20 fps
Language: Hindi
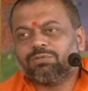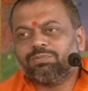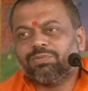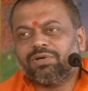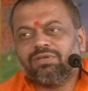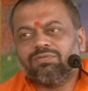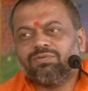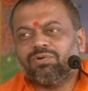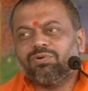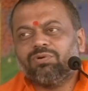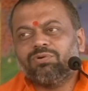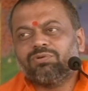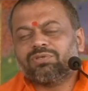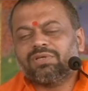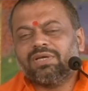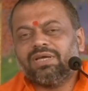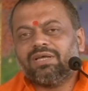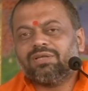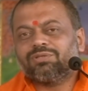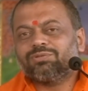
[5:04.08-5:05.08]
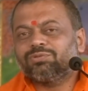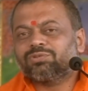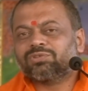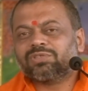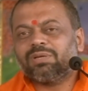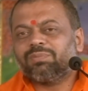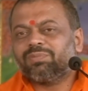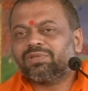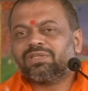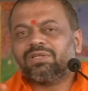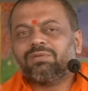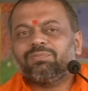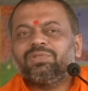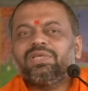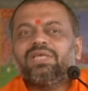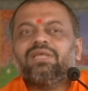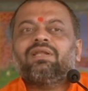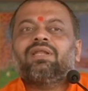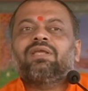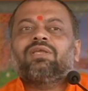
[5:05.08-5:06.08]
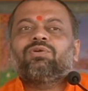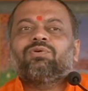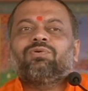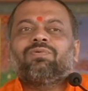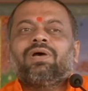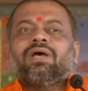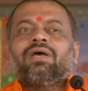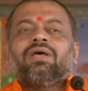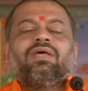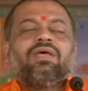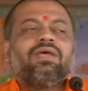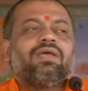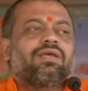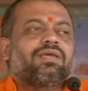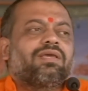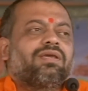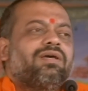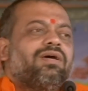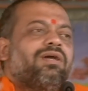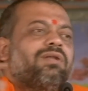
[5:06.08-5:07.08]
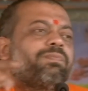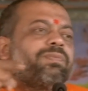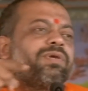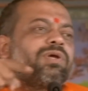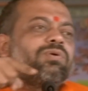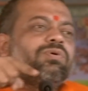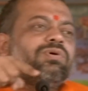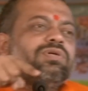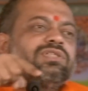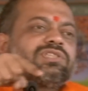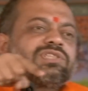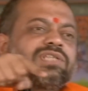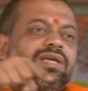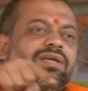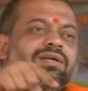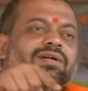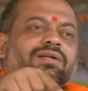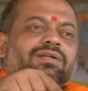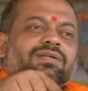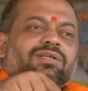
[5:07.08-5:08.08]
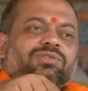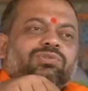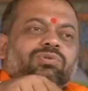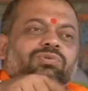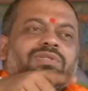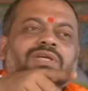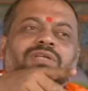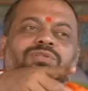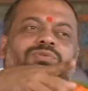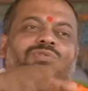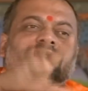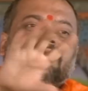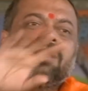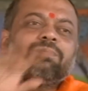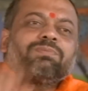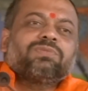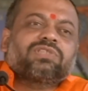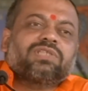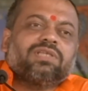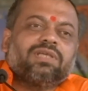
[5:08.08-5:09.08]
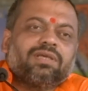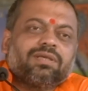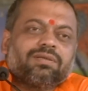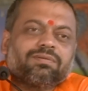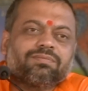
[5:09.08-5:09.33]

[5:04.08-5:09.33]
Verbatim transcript: पड़ी वो उठ गया तो उसका मतलब ये नहीं हुआ कि घर पे कोई छः घंटे सोता है तो तामसी है